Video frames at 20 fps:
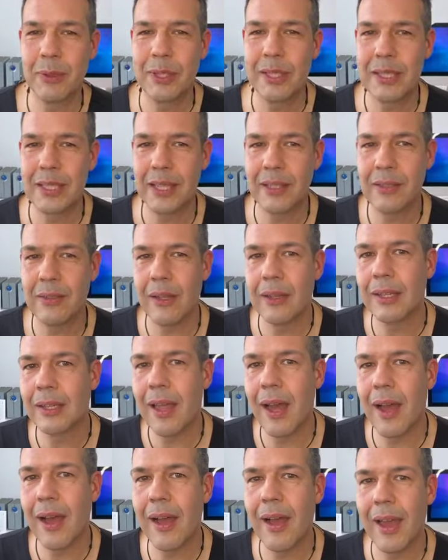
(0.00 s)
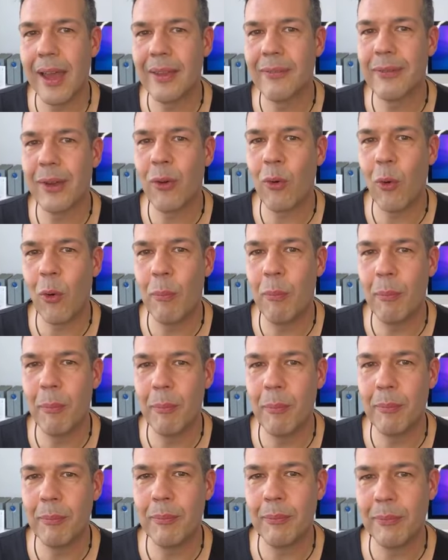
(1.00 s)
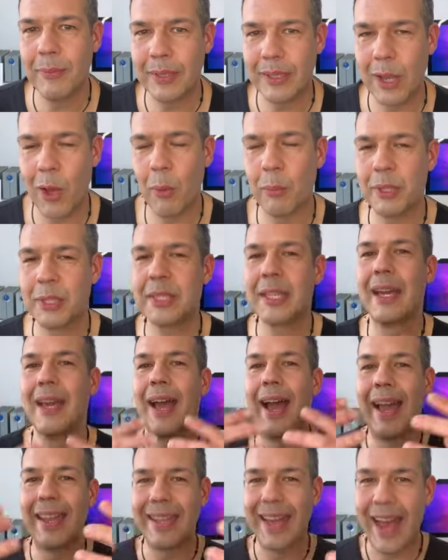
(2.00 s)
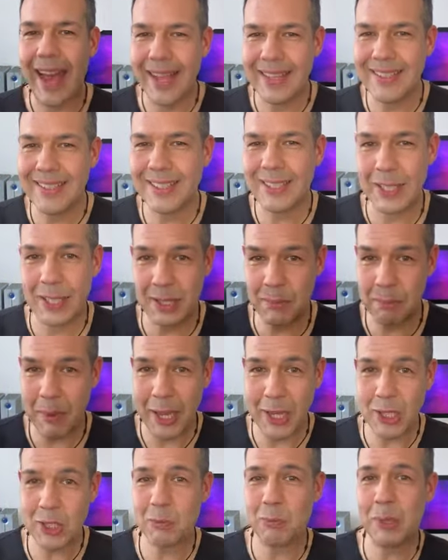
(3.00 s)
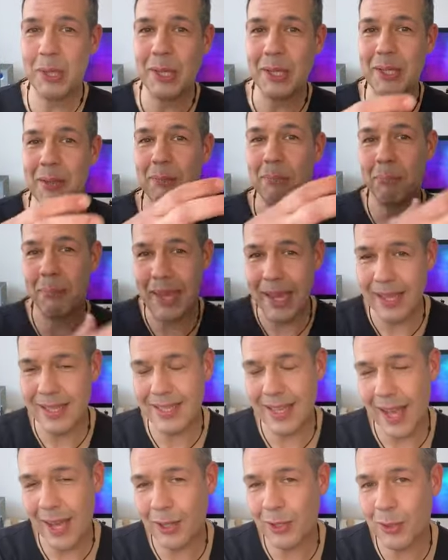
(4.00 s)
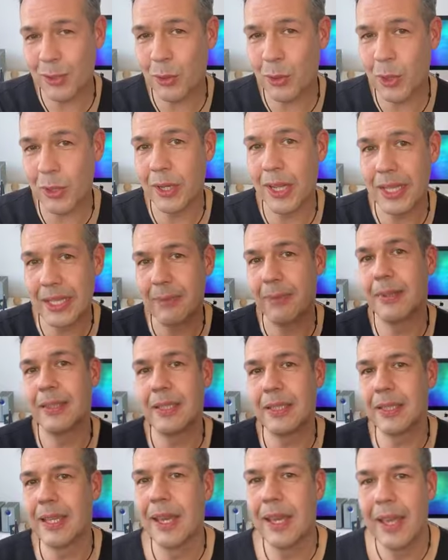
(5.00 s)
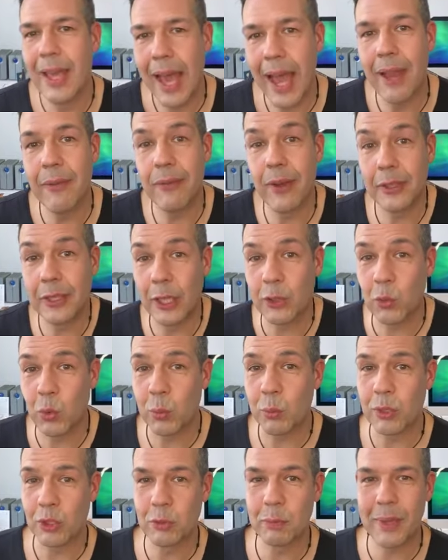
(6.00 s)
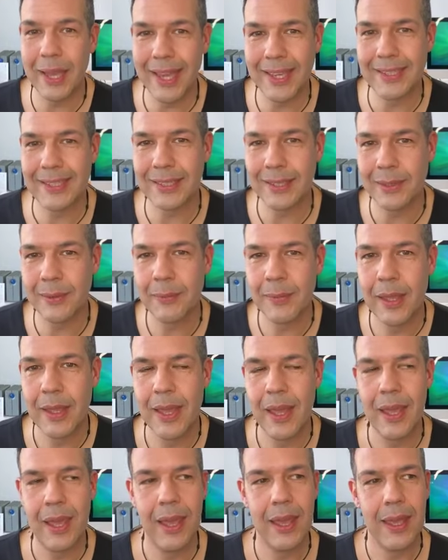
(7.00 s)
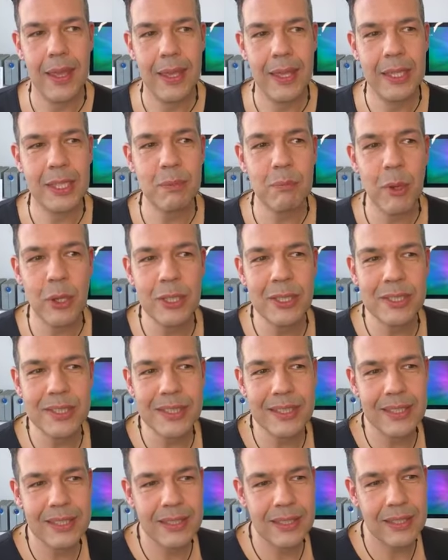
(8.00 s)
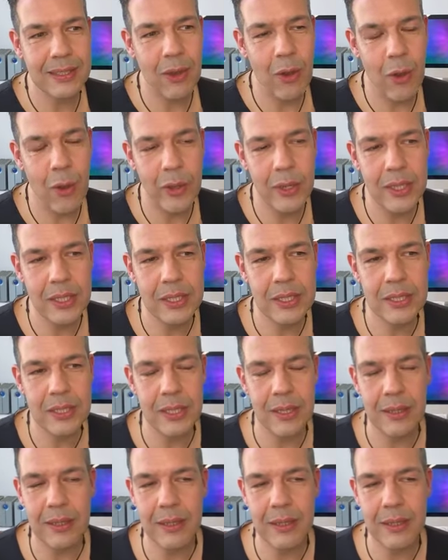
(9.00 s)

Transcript: es dann noch klarer, einfach um, glaube ich, anhand des Beispiels mehr sagen zu können, als wenn ich einfach darüber spreche. Ich möchte euch,